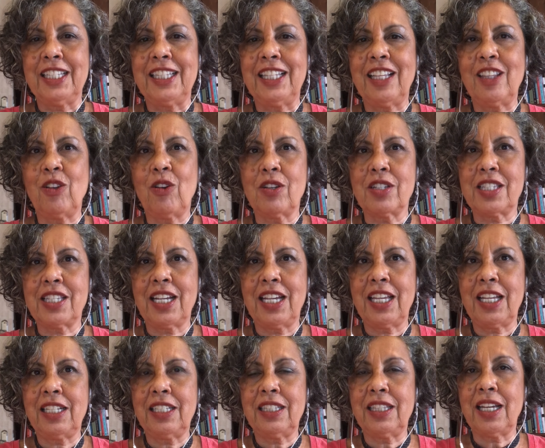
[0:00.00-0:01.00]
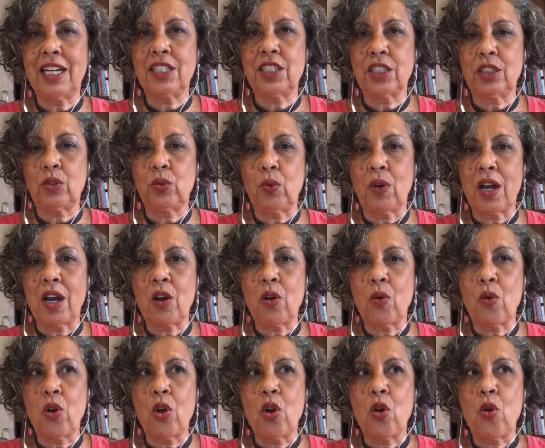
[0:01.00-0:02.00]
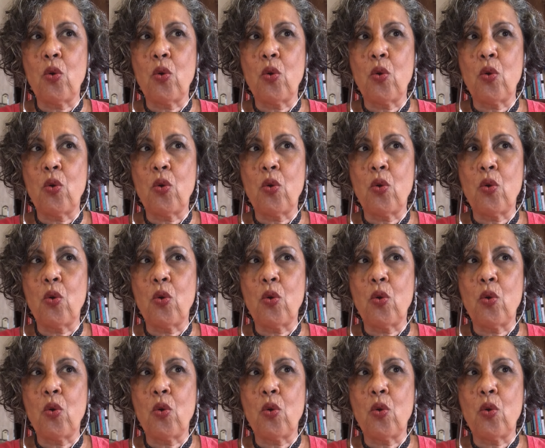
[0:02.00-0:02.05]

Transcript: Na nossa realidade atual,